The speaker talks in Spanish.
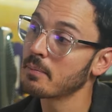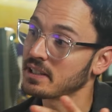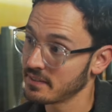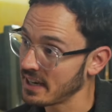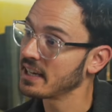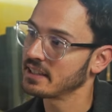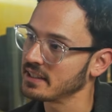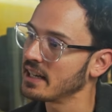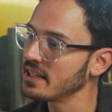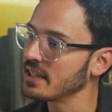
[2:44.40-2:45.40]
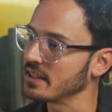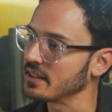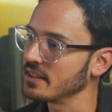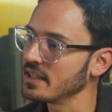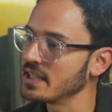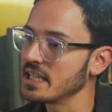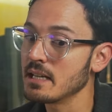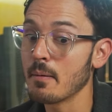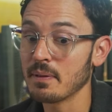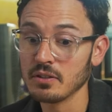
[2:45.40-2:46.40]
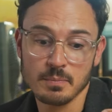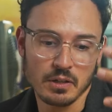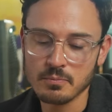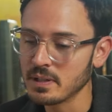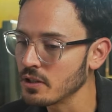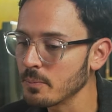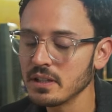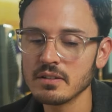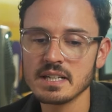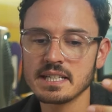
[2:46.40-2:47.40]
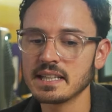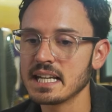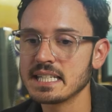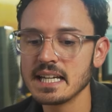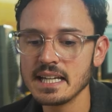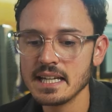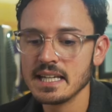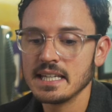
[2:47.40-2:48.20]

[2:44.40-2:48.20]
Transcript: de aprendizaje que tiene LinkedIn. Y me empezó, vieron un vídeo mío, les interesé